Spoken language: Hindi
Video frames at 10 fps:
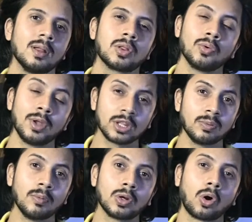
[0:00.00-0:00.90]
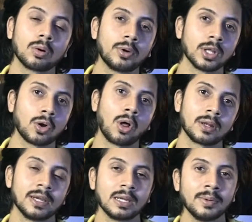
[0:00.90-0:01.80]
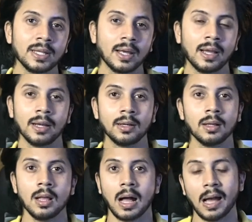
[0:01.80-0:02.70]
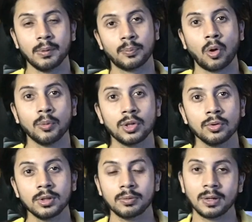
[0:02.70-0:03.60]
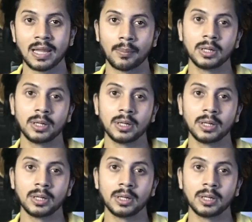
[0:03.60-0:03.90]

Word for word: So next we will talk about the call connectivity and I will promise you this will never